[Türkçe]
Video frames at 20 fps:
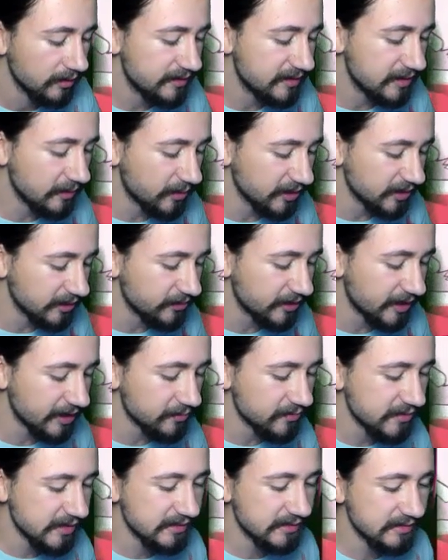Yine bana
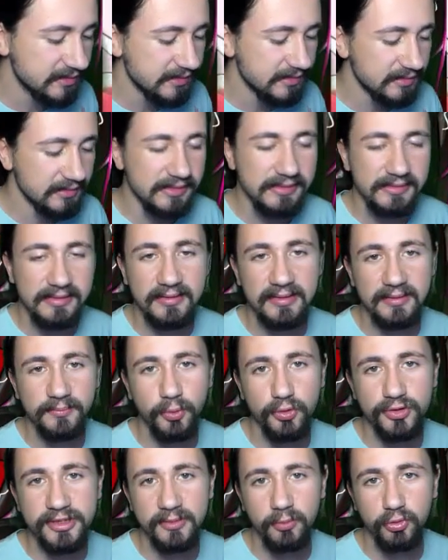bırakmışsınız.
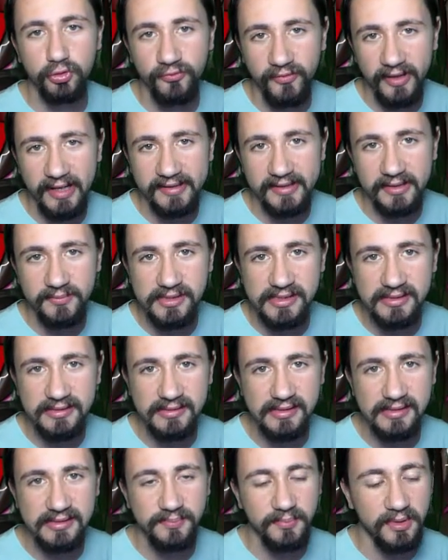İstediğim Pokemon'u ver
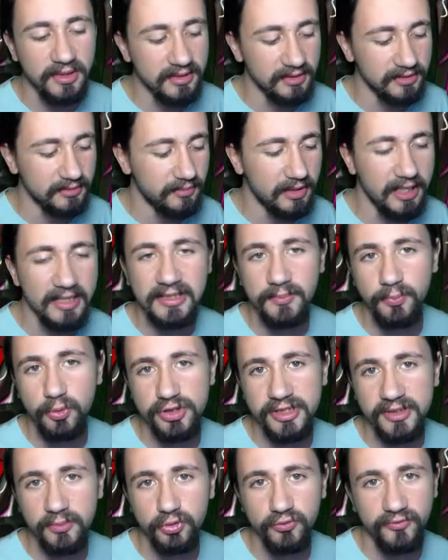demişsiniz. Bakalım hangi
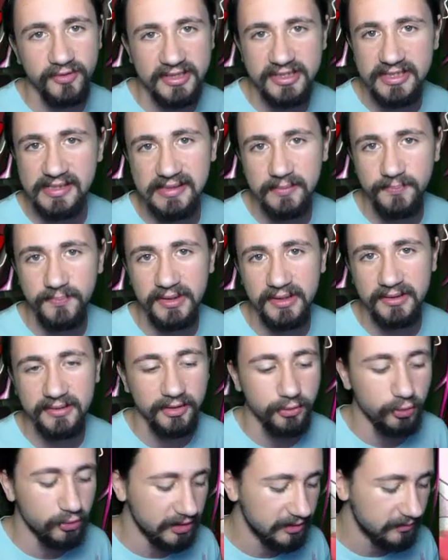Pokemon'u vereceğiz hep
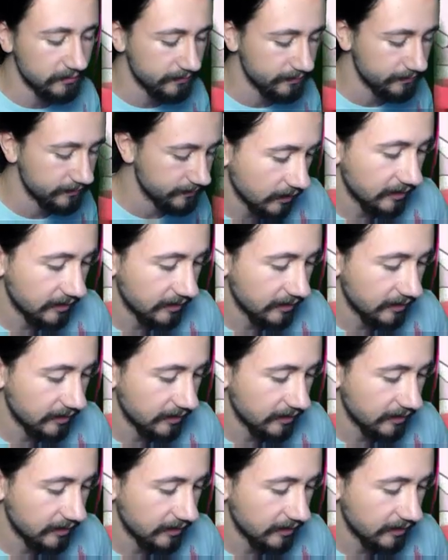birlikte görelim.